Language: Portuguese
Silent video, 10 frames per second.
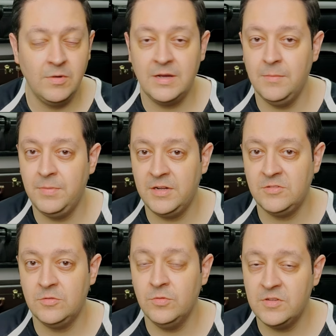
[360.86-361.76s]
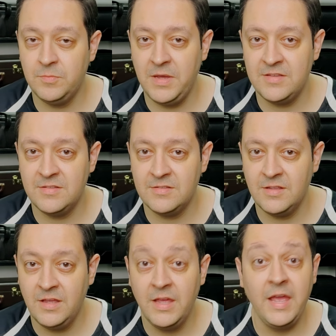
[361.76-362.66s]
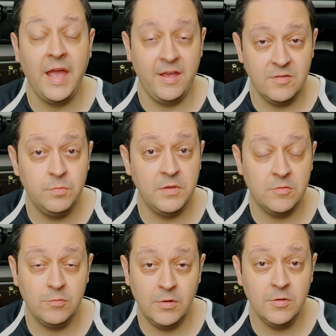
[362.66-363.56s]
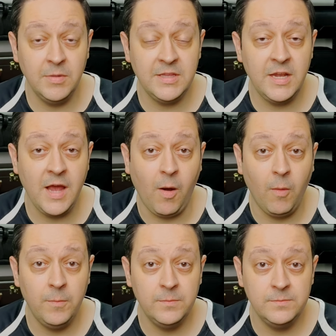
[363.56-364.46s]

com a campana de duas peças é a espessura do material.